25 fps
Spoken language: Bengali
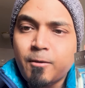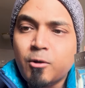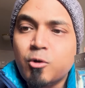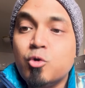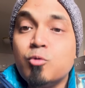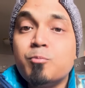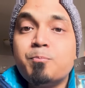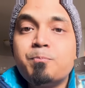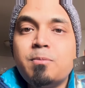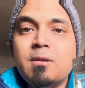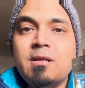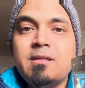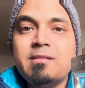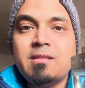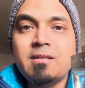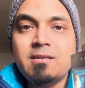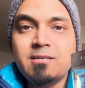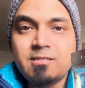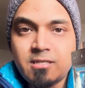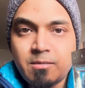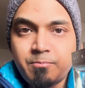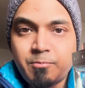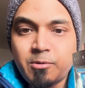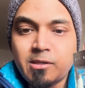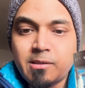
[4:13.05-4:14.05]
খুব প্লিজেন্ট
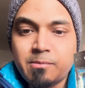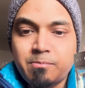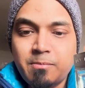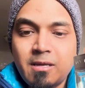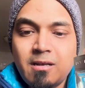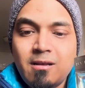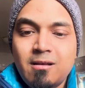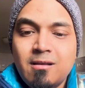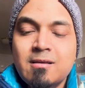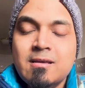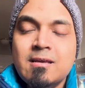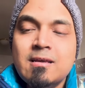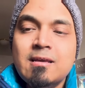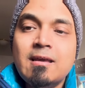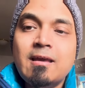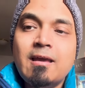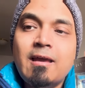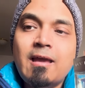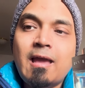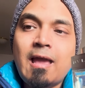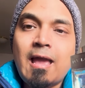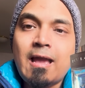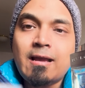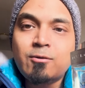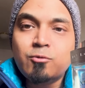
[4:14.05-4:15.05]
টাইপের স্মেল
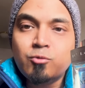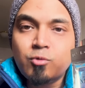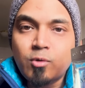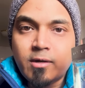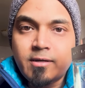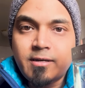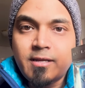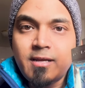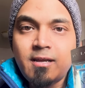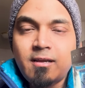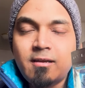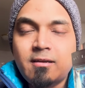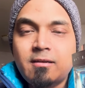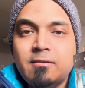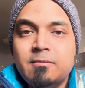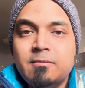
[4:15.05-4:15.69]
অ্যাকুয়াটিক